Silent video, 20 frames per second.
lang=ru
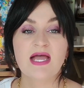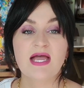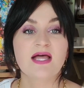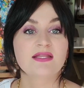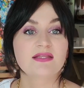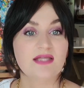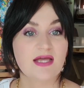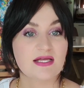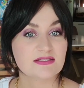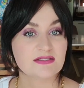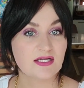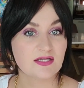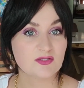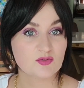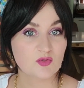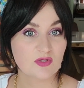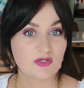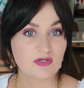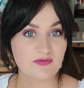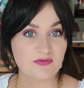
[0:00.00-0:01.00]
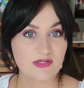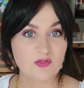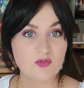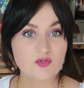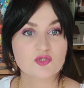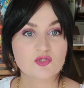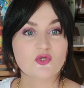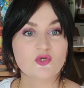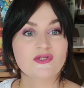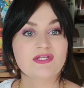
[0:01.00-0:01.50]
Да, сразу оговорюсь,
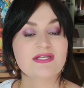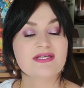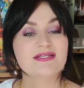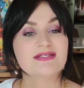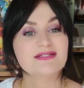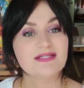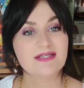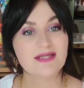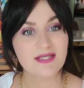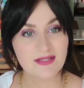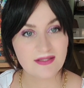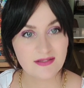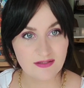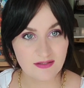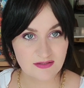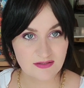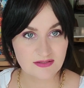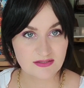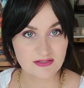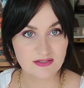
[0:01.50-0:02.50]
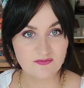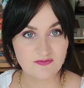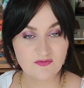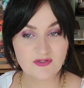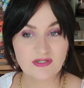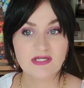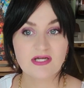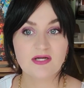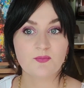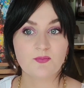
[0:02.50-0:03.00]
что это средние
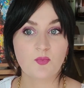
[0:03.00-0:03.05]
цифры